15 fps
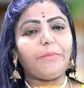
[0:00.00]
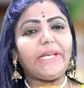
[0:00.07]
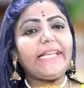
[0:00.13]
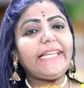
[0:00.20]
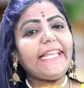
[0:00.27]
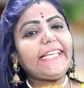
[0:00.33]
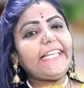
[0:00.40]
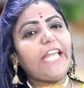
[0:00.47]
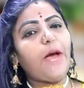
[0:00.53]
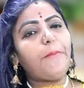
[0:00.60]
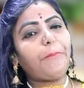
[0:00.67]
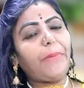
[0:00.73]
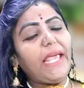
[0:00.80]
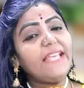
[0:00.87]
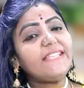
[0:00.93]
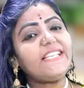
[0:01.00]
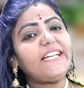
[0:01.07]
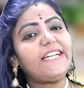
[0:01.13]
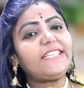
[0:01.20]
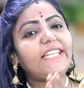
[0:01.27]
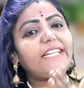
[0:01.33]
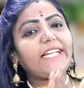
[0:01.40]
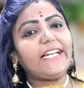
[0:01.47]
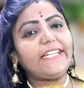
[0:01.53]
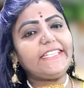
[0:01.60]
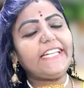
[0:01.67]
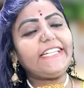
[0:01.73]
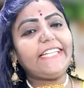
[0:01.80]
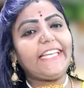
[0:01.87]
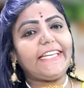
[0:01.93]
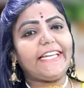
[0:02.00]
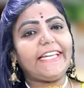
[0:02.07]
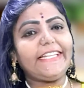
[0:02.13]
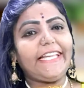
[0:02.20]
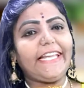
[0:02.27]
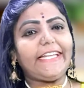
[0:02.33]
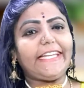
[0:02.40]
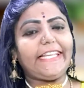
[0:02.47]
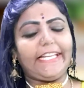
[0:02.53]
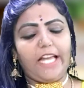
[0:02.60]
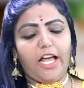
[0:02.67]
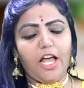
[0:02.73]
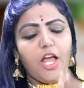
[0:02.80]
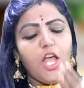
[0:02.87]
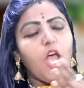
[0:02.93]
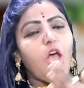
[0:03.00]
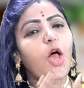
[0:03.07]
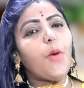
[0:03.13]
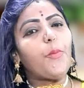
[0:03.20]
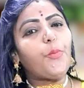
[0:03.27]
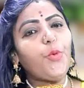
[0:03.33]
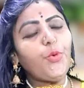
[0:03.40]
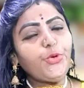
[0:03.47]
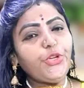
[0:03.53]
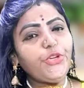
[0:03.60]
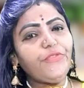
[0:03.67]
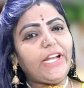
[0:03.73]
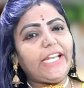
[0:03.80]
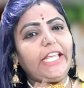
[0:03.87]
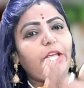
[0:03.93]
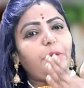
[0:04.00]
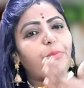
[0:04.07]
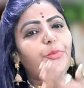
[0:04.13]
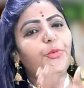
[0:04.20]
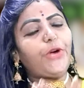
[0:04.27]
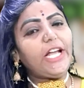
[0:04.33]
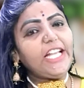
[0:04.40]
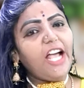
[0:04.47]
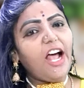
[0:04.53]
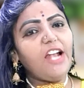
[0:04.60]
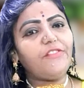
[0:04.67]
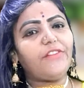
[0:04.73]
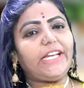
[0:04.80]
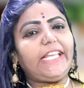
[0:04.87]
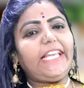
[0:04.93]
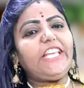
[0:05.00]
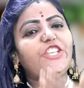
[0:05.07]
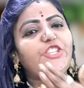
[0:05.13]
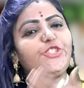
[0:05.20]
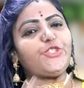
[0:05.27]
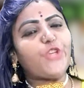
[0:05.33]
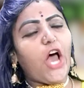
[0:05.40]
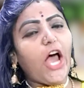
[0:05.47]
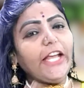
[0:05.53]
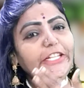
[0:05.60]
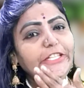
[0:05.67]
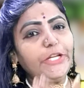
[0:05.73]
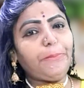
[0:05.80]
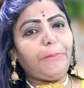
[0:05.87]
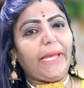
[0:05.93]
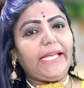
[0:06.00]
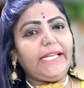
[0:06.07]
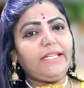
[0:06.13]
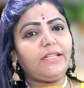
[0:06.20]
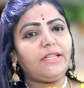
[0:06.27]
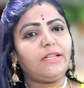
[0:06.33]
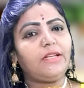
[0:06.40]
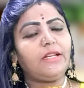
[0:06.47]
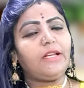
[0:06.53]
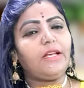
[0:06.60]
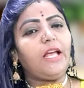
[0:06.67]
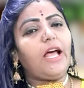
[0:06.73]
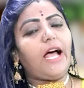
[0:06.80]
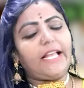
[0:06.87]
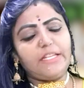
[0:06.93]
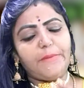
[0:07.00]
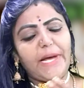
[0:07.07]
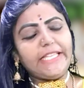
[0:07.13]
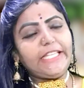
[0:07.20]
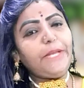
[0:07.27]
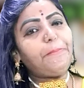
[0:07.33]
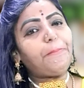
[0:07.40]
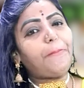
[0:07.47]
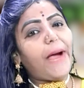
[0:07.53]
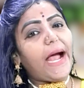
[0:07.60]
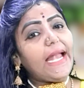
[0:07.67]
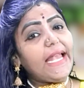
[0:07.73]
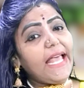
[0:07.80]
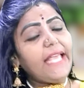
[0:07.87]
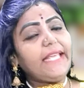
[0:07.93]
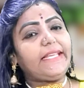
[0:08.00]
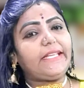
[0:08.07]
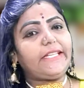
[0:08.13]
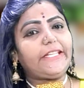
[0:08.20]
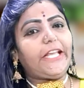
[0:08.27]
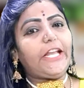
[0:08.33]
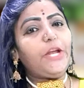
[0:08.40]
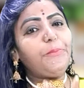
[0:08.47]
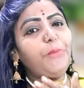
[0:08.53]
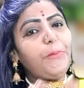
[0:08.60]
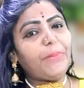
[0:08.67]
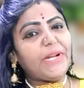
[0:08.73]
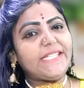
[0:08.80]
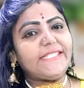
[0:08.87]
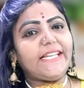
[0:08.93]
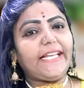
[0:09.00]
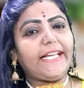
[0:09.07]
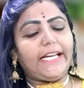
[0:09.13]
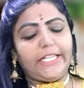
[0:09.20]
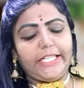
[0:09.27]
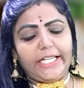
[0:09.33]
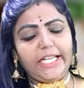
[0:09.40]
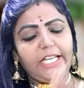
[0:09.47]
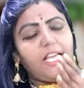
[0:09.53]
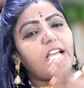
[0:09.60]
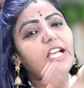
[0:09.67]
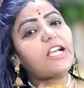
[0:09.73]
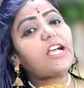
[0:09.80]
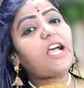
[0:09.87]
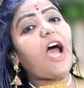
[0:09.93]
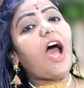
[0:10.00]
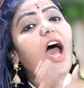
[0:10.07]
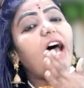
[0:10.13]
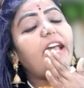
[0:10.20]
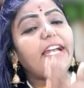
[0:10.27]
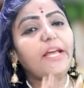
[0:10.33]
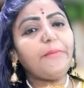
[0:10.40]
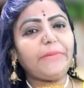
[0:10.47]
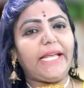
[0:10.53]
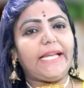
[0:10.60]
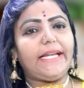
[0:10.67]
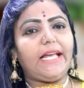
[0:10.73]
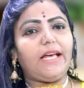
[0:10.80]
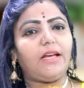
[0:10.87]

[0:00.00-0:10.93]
இன்னைக்கு நான் பேச எடுத்த கண்டென்ட் என்னன்னு கேட்டீங்கன்னா மூட்டு வலி முழங்கால் வலி ஜாயிண்ட் பெயின் அந்த மாதிரி பல எலும்பு பிரச்சனைகளுக்கு காரணம் என்ன